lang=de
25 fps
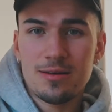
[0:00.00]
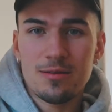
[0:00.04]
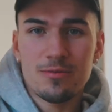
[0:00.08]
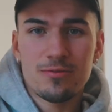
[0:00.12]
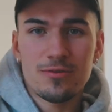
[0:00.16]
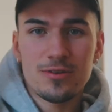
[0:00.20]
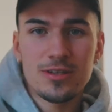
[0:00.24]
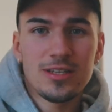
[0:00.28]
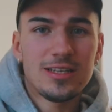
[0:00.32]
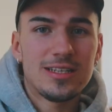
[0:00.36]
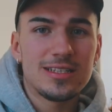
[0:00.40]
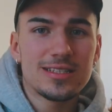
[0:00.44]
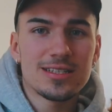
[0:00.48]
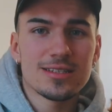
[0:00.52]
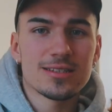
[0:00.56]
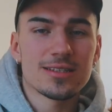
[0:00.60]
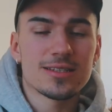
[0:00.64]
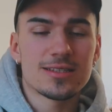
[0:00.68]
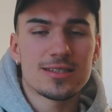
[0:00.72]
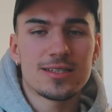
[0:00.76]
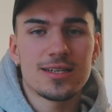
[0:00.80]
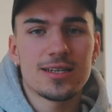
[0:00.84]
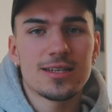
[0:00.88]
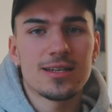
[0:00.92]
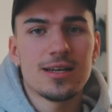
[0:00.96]
aber für die, die es
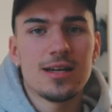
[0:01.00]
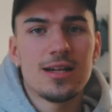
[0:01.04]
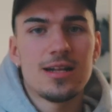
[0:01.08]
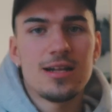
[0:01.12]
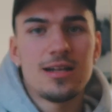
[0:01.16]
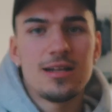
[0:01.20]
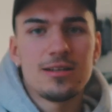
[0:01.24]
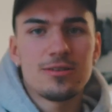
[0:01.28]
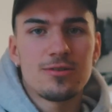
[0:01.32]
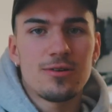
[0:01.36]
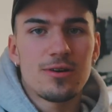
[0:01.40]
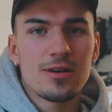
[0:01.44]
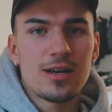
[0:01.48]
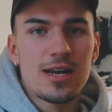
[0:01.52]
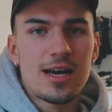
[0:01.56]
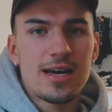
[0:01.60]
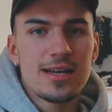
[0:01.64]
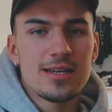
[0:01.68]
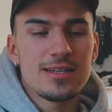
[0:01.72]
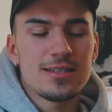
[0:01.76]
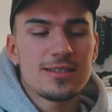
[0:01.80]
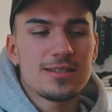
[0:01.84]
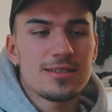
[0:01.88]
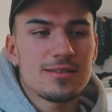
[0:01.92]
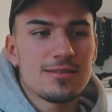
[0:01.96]
interessiert, dort
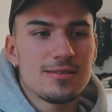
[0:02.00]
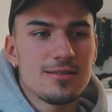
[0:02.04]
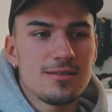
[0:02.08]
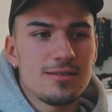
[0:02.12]
lade ich